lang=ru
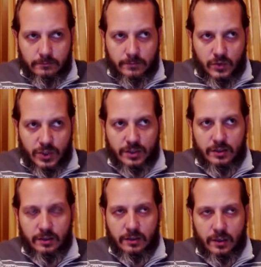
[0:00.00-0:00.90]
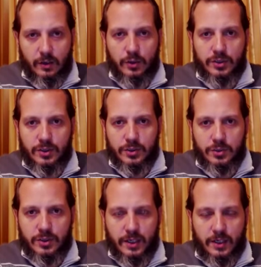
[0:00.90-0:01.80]
три какое-то
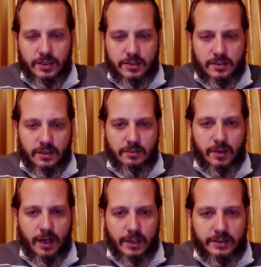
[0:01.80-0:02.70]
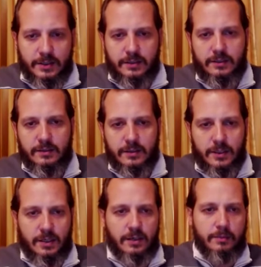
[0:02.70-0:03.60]
нечетное количество, либо один
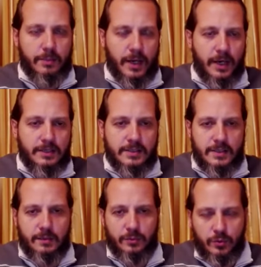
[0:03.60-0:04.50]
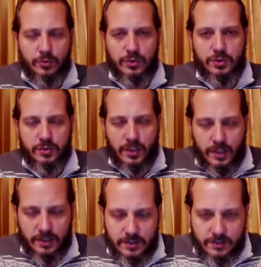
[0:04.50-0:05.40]
три пять семь ну, нечетное
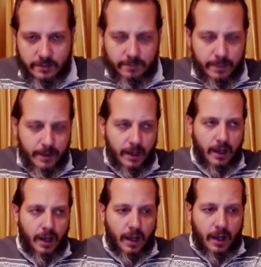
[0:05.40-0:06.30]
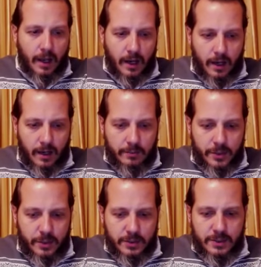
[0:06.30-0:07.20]
количество. Э,
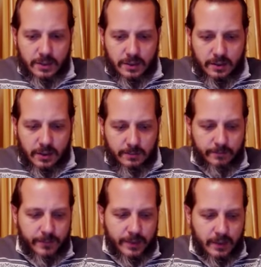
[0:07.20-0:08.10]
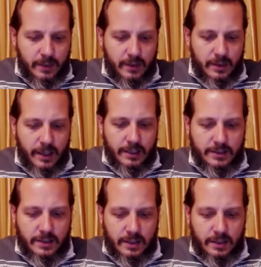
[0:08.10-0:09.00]
берете иглы, и эти
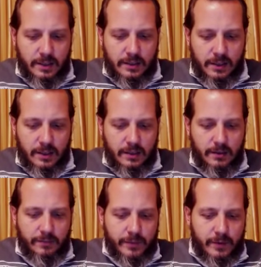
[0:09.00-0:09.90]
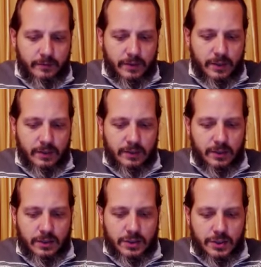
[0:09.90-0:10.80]
иглы вы
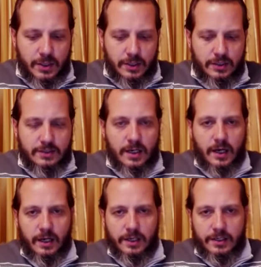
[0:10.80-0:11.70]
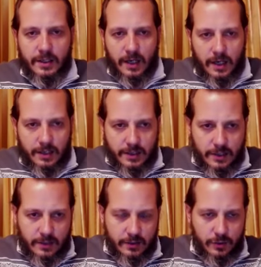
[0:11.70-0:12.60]
должны закалить на
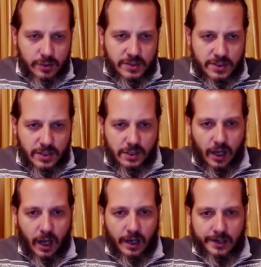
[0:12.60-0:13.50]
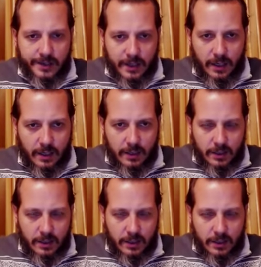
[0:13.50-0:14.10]
огне. То есть сила огня